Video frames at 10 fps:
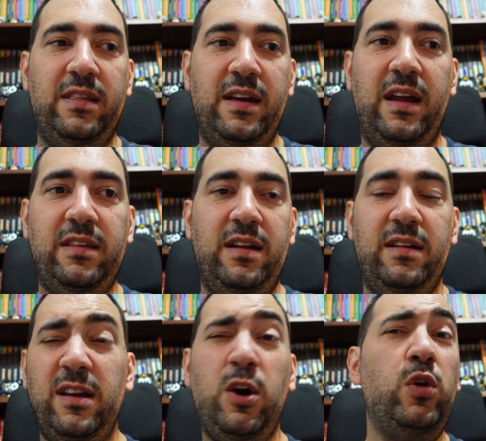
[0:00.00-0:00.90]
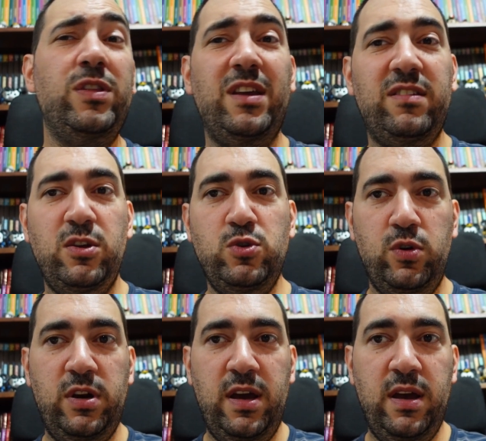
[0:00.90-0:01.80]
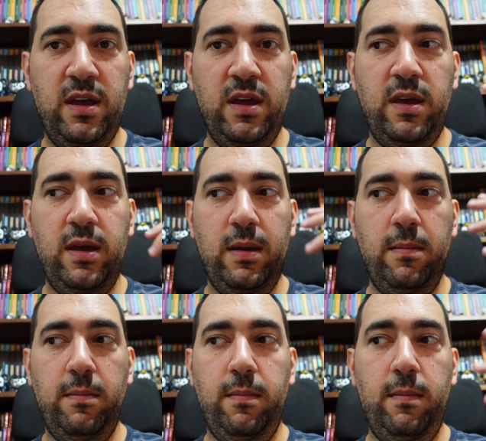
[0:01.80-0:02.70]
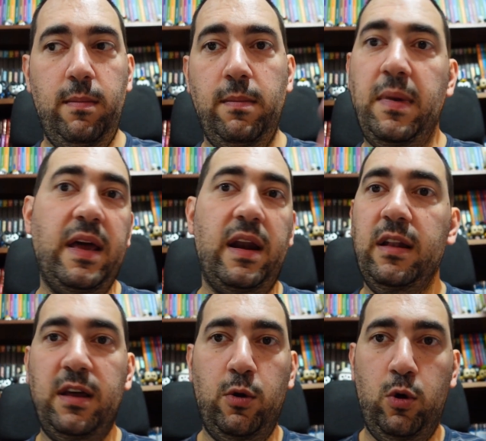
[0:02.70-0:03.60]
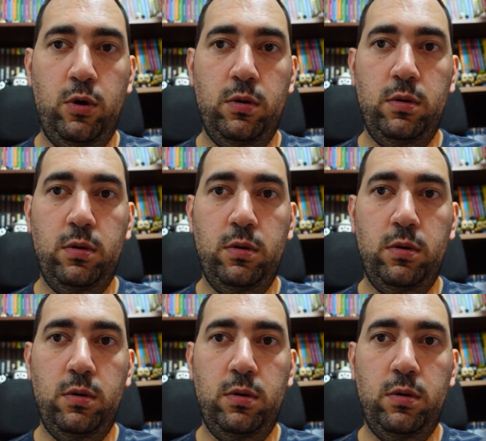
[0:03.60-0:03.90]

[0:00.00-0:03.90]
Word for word: integrante della seconda stagione, ma in realtà no